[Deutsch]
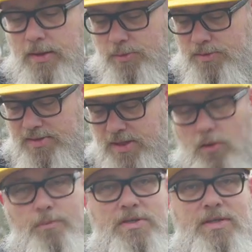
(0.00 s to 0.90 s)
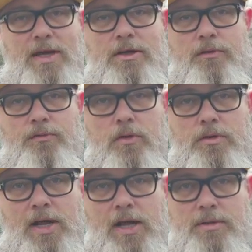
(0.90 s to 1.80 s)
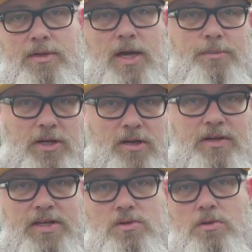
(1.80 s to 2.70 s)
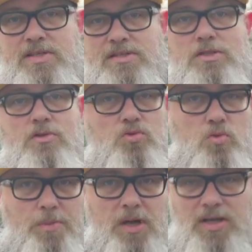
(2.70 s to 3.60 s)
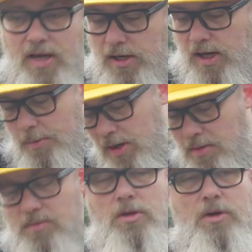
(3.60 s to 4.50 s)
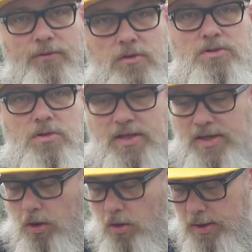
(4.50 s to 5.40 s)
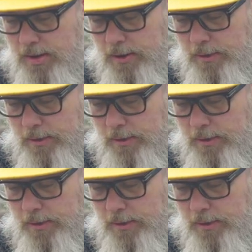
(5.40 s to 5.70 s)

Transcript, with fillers: Muss man sich auch ein bisschen dran gewöhnen halt. Gerade bei Navigation ist das nicht so super geil, aber funktioniert auch.